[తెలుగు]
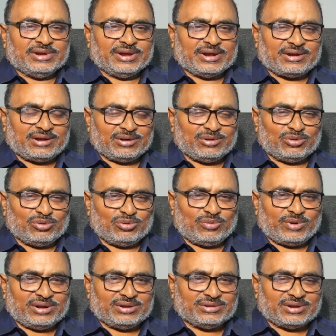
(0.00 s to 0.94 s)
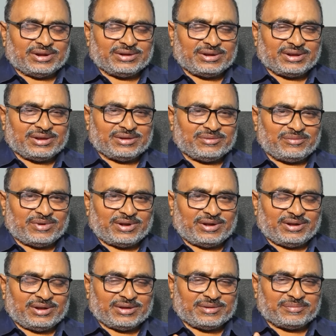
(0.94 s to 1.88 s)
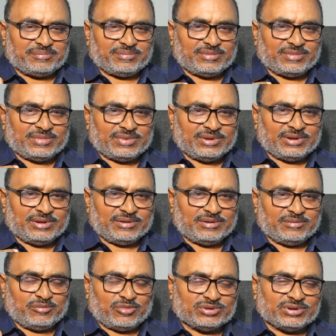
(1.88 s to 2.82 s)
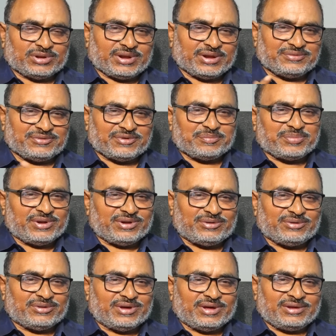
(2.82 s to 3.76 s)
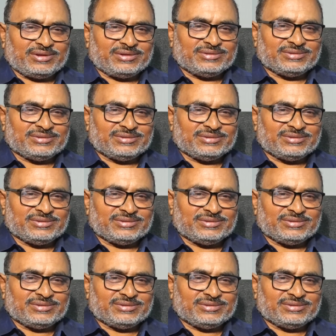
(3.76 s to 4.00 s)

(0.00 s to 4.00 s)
ఎక్కడో వాళ్ళు అంటే వాళ్ళ మొదటే చెప్పినట్టుగా